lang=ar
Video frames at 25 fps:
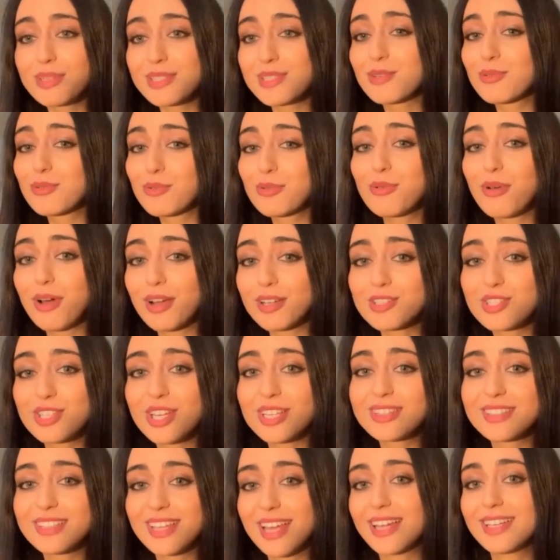بس يكونوا عن
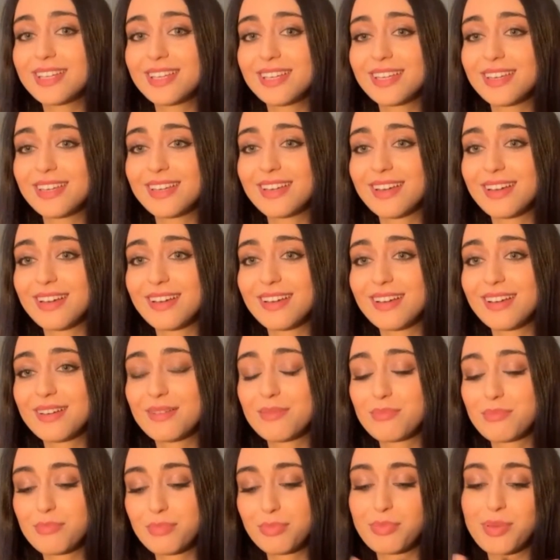جد يعني صح. آه،
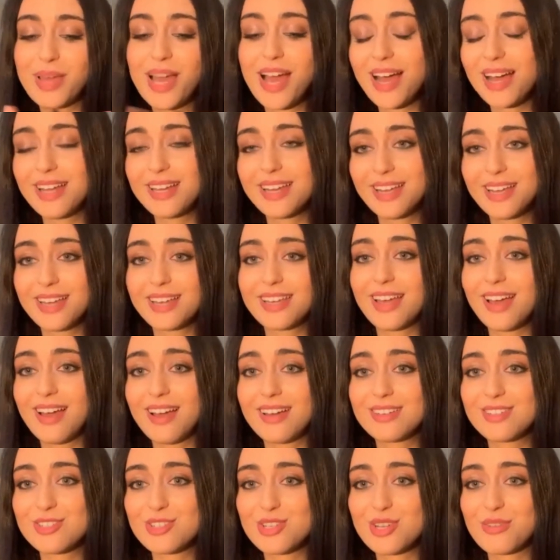بحاله هيك
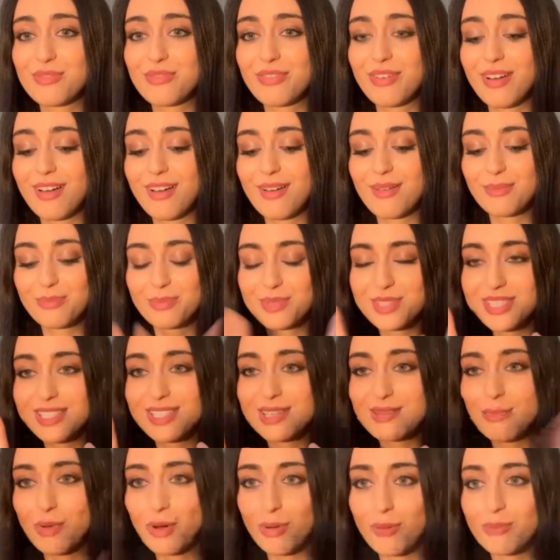بمعنى ادق
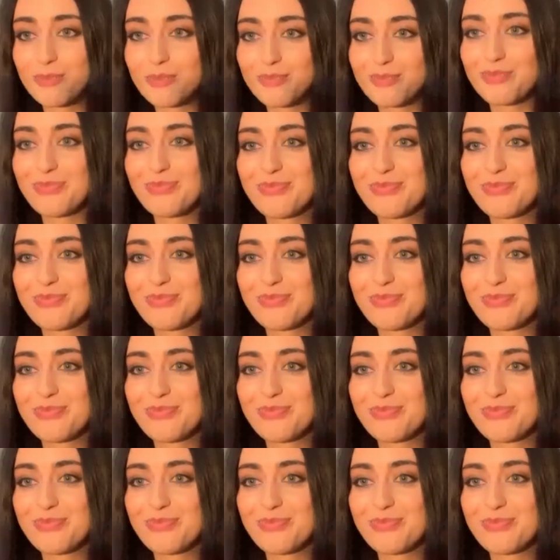يعني فاي عايزه